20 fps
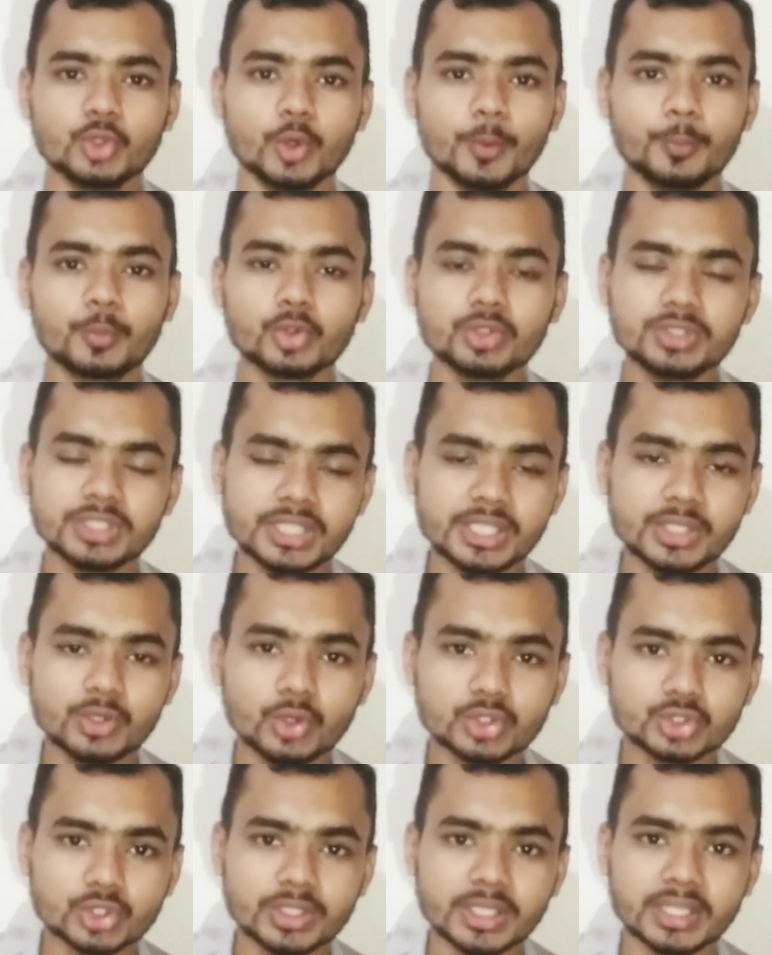তো প্রতিটি
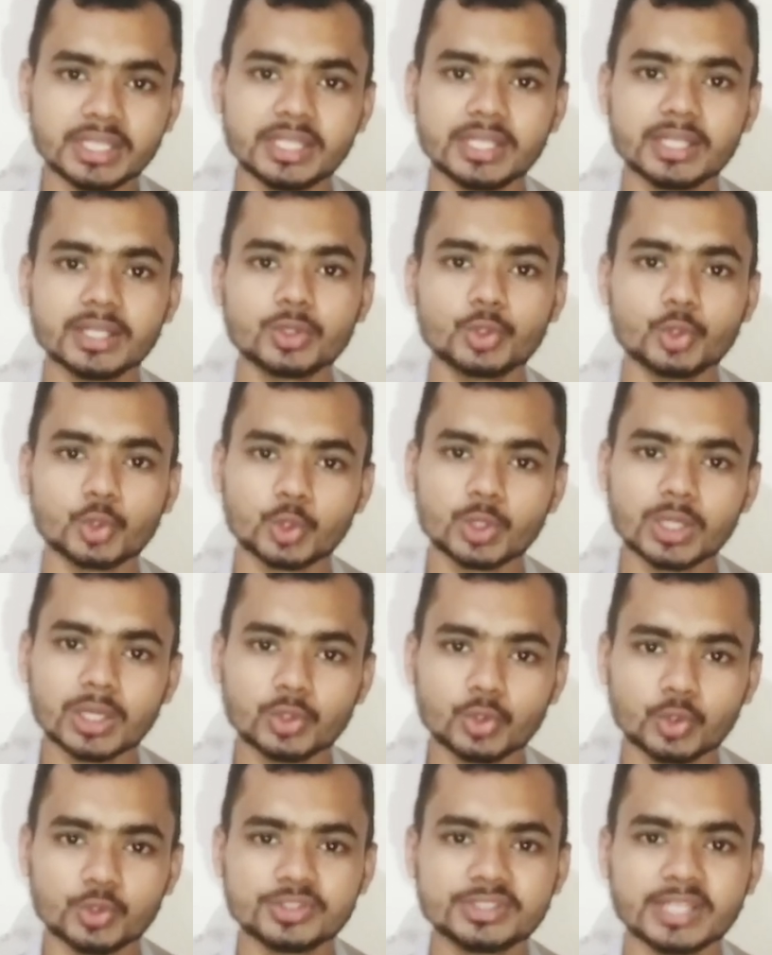ঔষধেরই কোনো
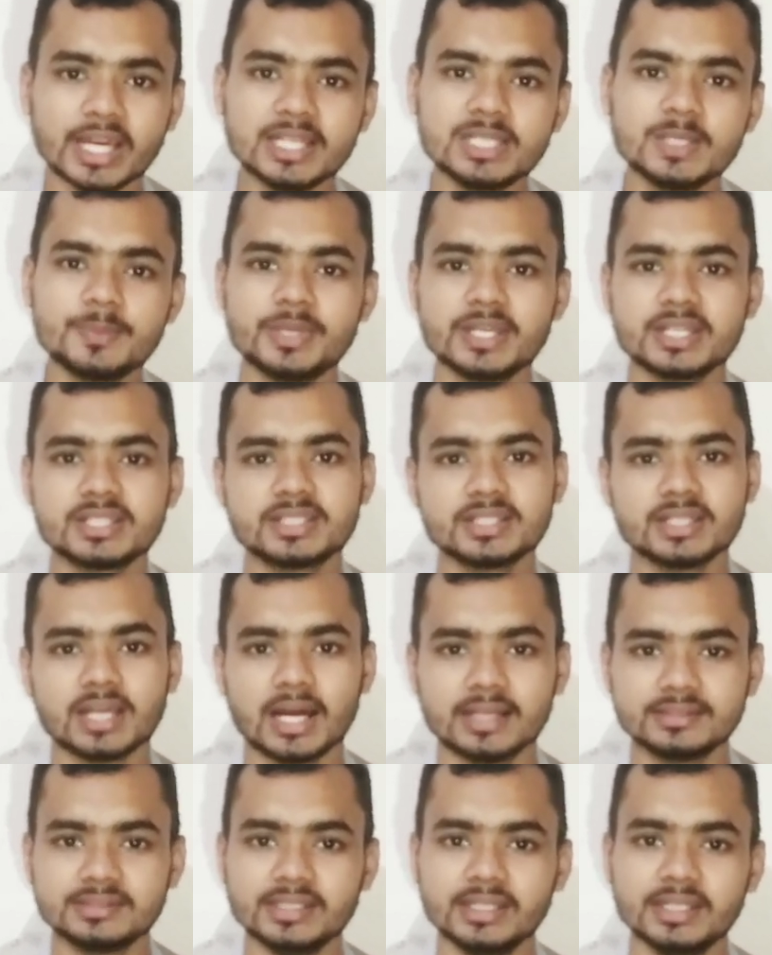না কোনো সাইড ইফেক্ট
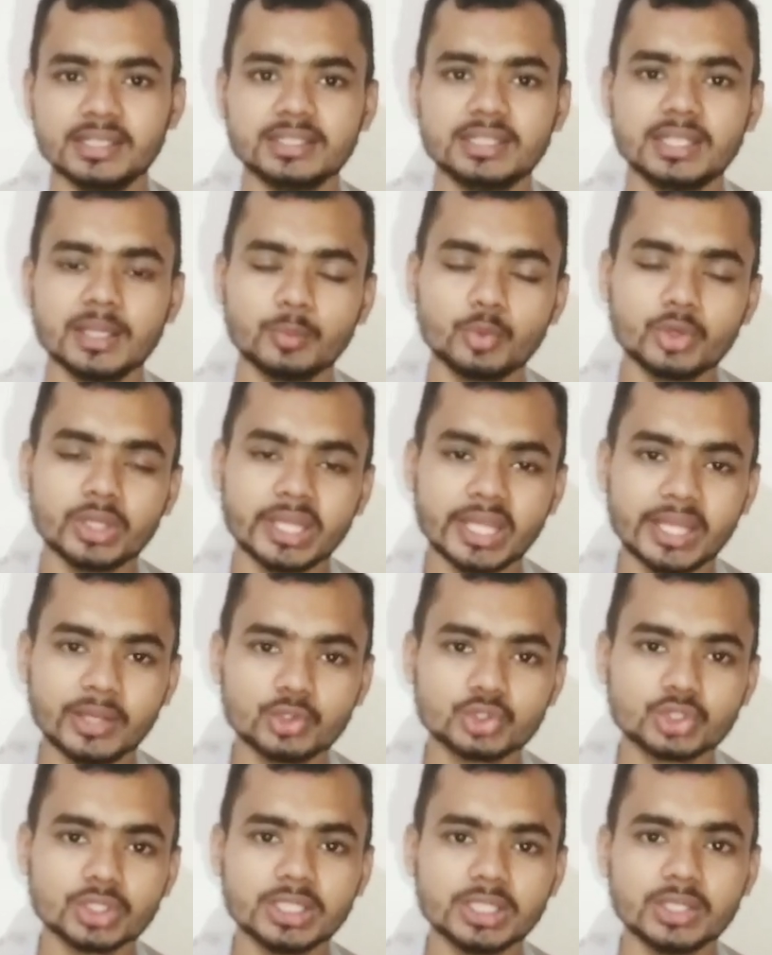আছে তেমনি
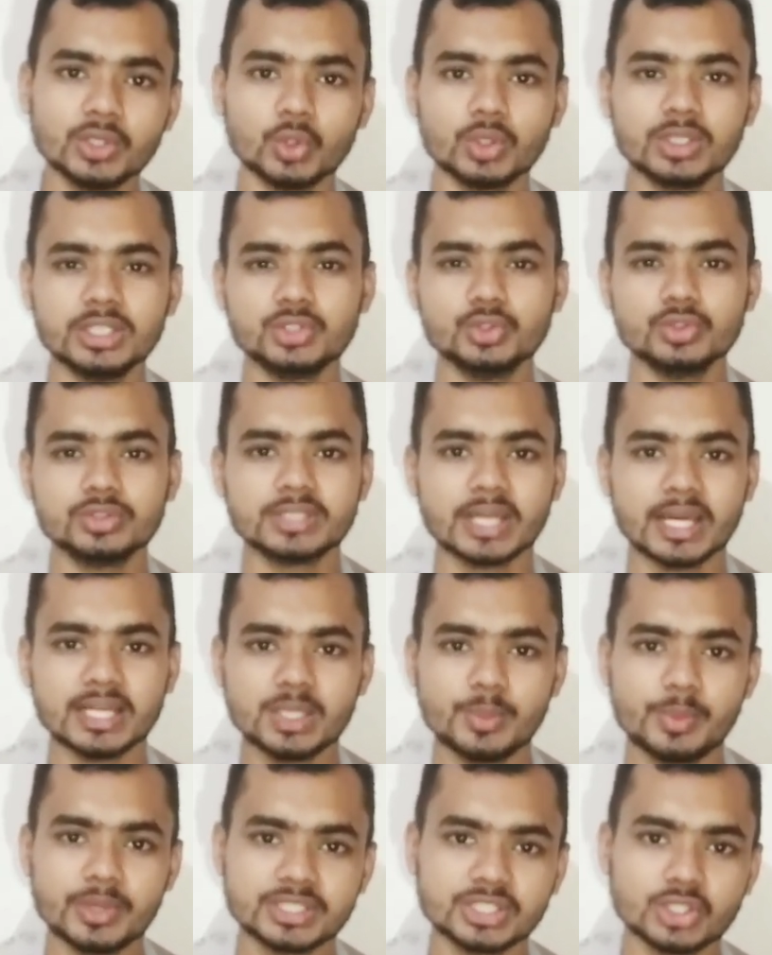এই ঔষধেরও কিছু
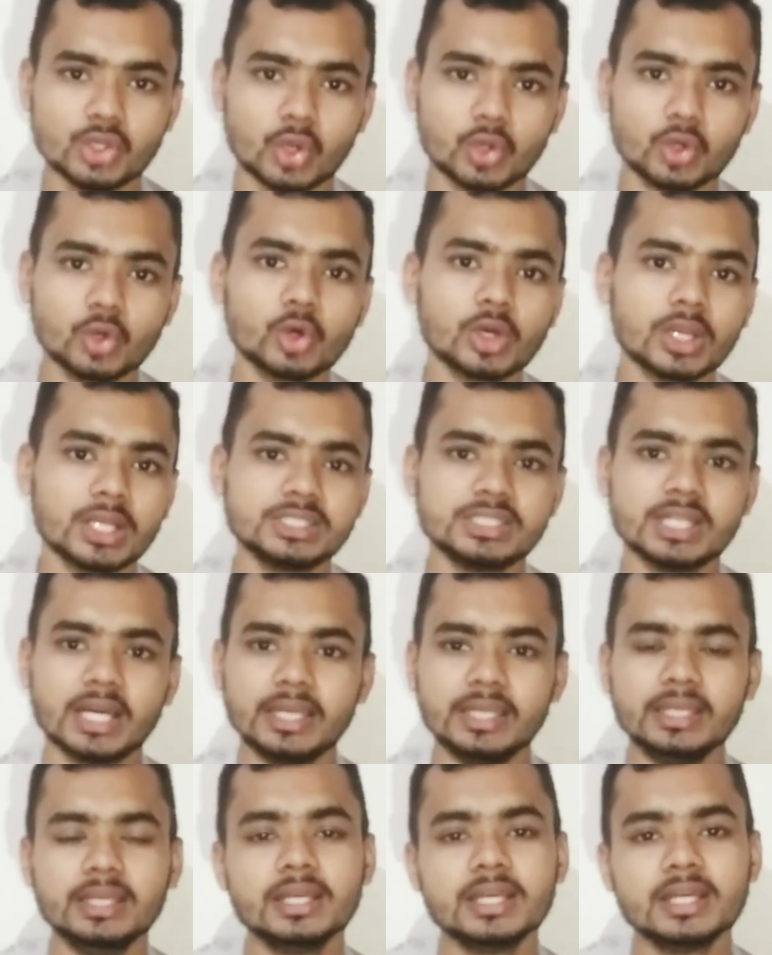সাইড ইফেক্ট লক্ষ্য করা
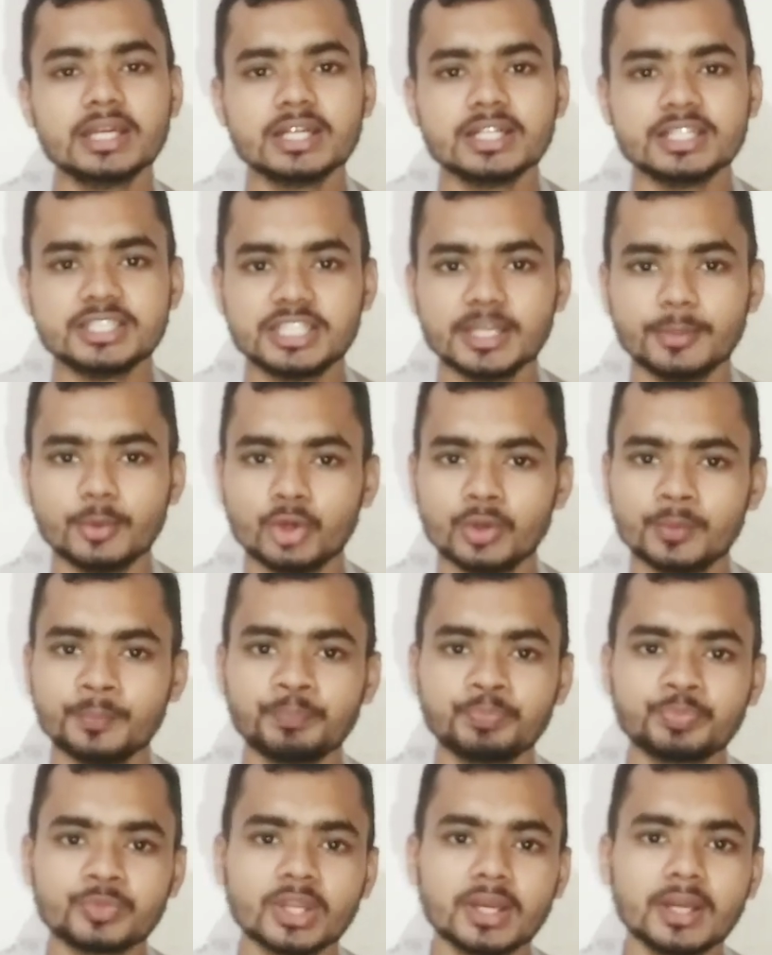যায় যেমন
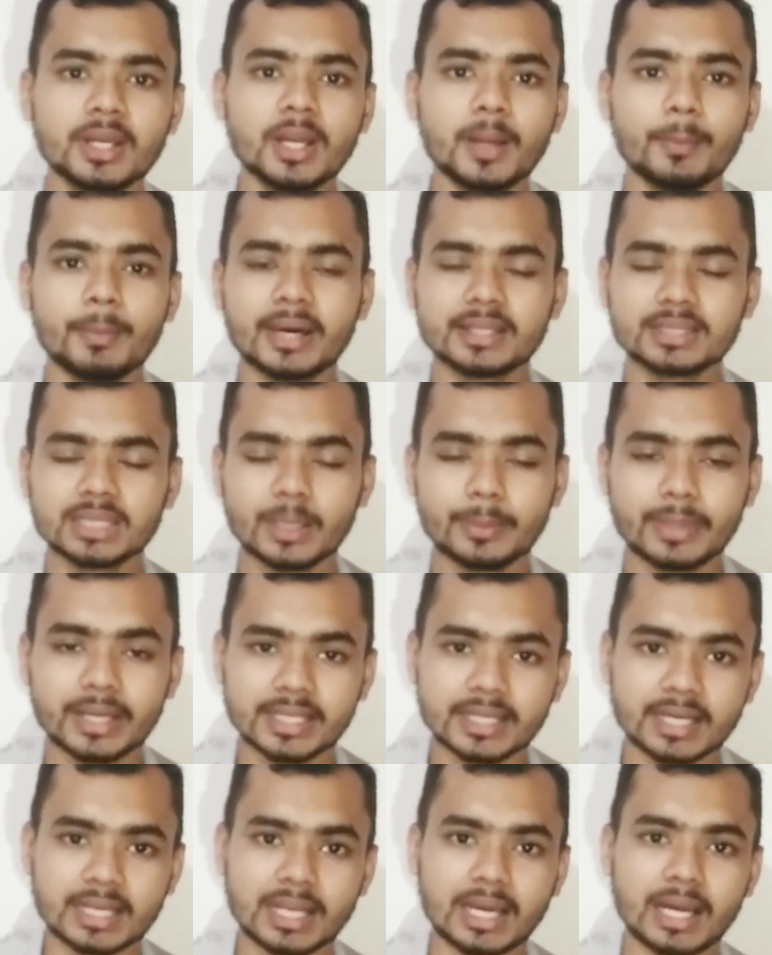পাতলা
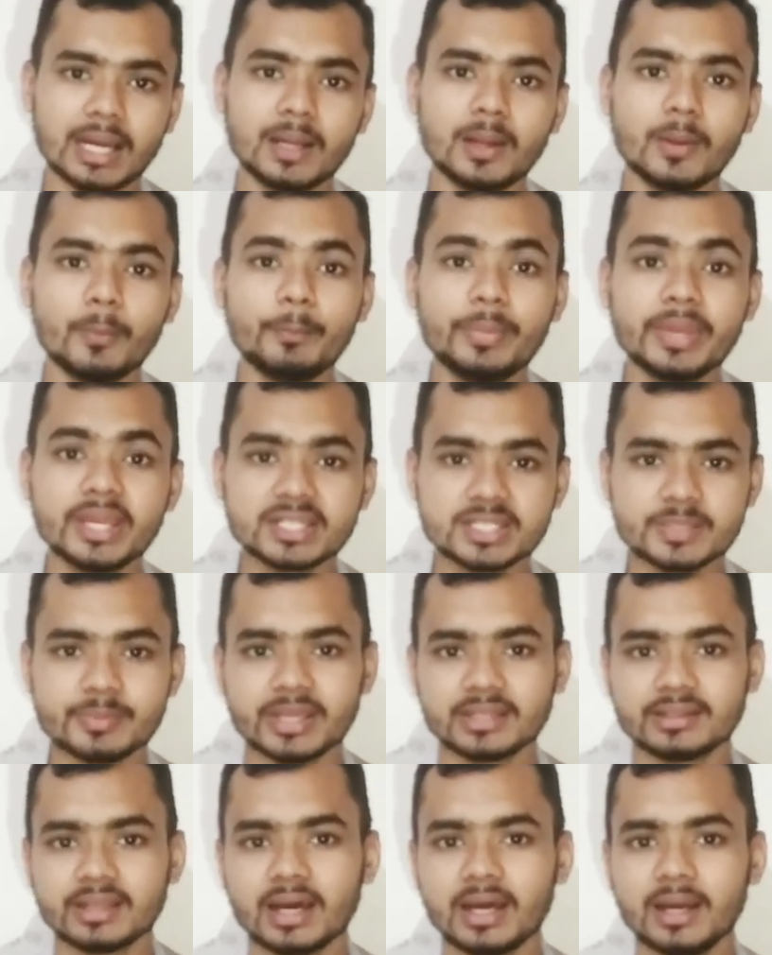পায়খানা পেট
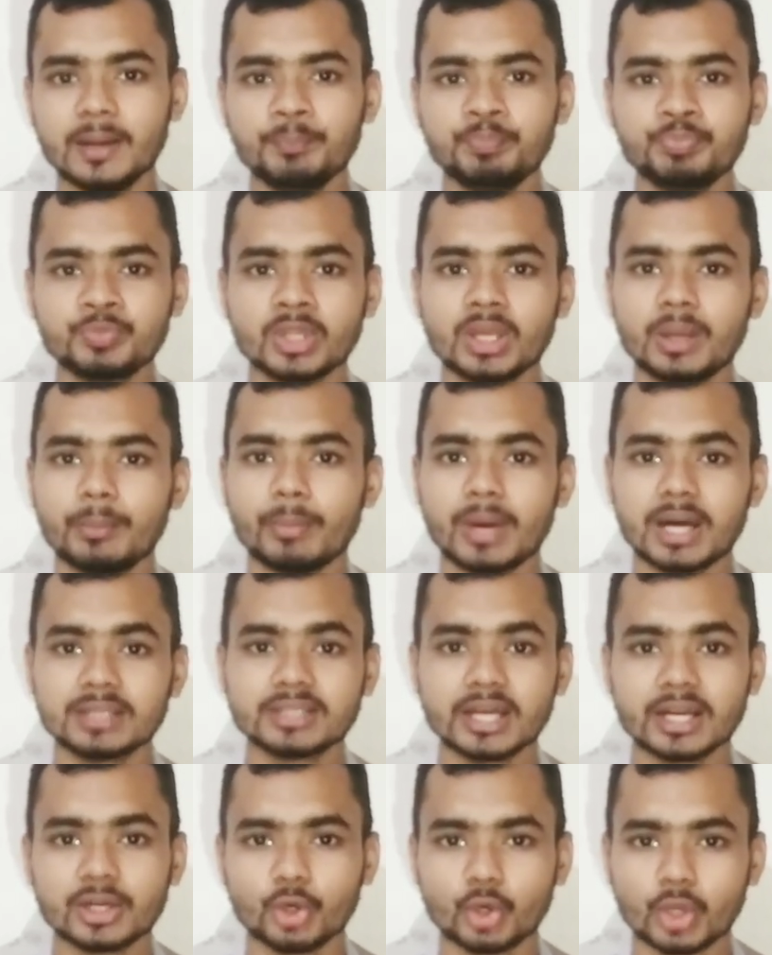ব্যথা
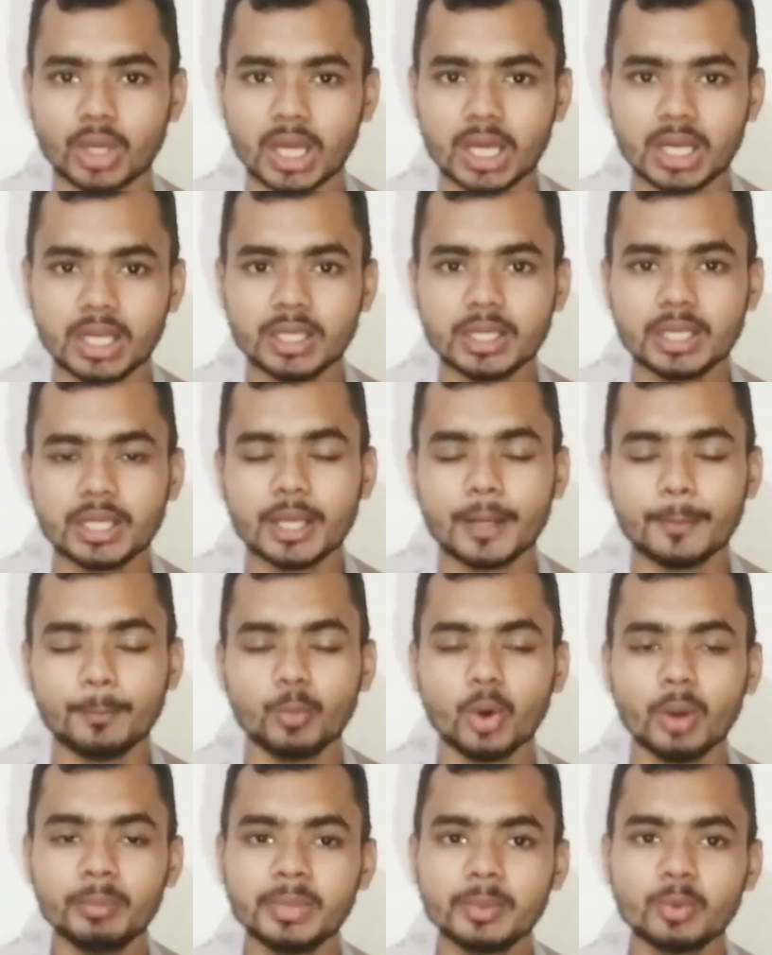মাথা ঘোরা
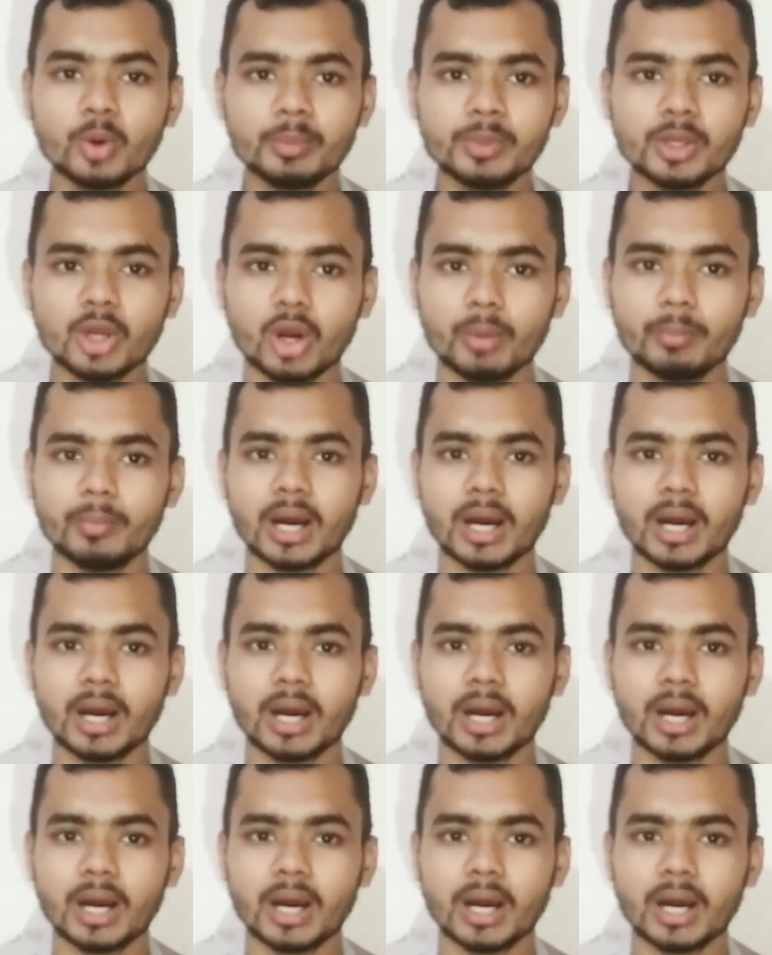বমি বমি